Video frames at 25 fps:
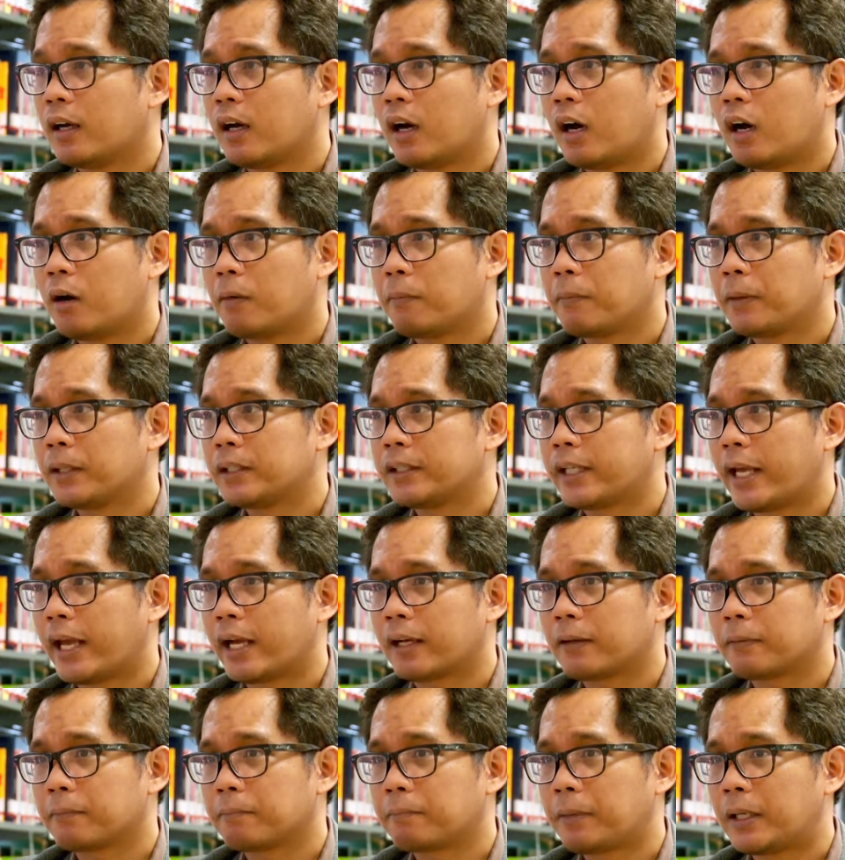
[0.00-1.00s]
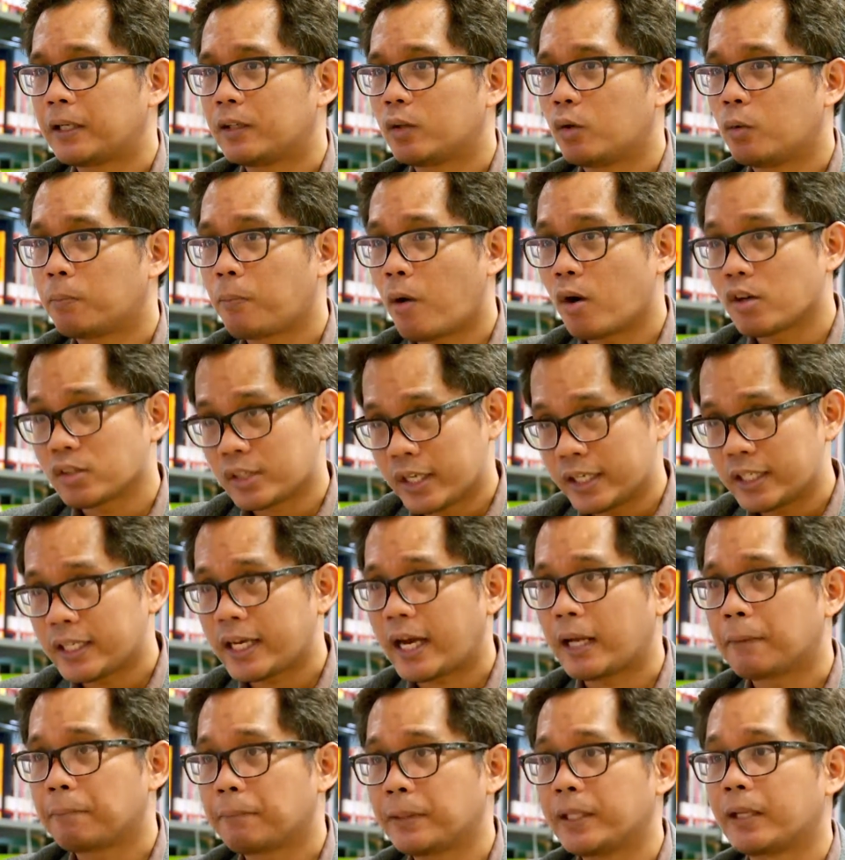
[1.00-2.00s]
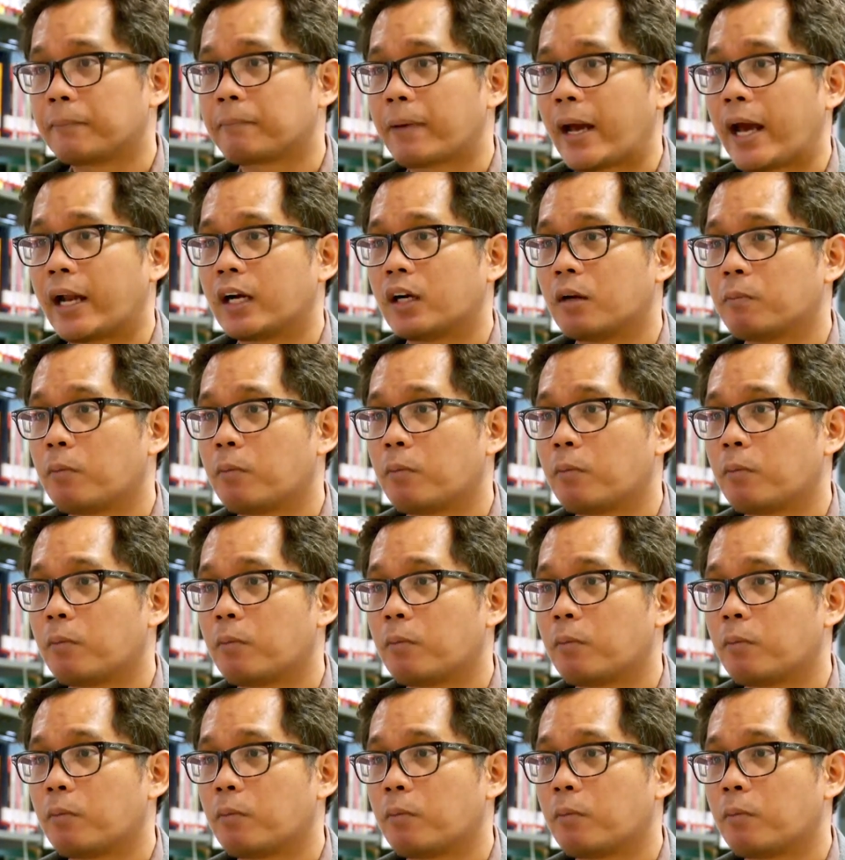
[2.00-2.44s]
เอาไปแจกเป็นคูปองใช้งานเปลี่ยนผ่าน